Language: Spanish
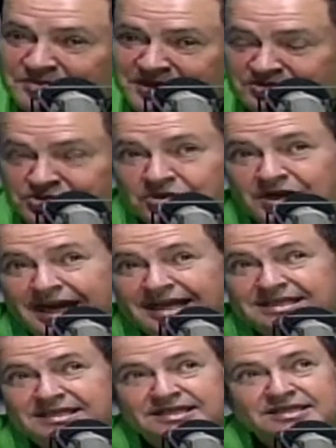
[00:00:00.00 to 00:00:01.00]
Bueno, yo
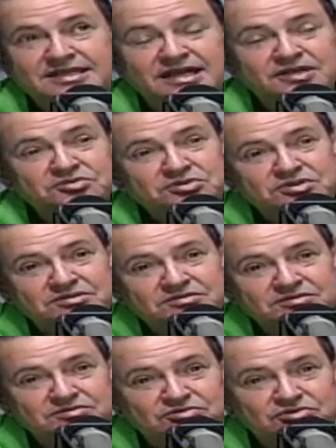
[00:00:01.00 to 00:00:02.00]
casi 10 años, ¿no?